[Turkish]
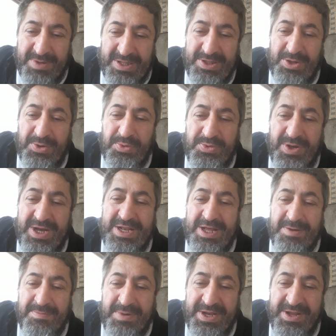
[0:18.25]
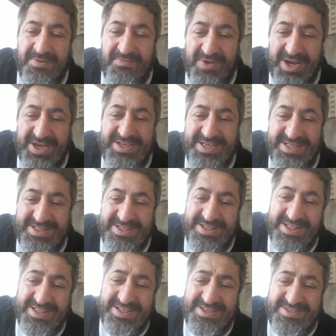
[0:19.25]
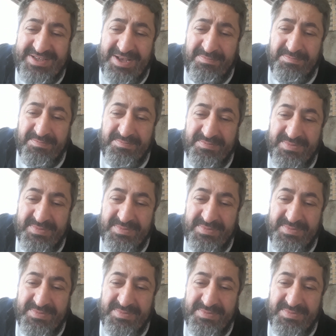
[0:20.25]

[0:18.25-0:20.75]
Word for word: Allahu Teala bana vahiy etti dediysem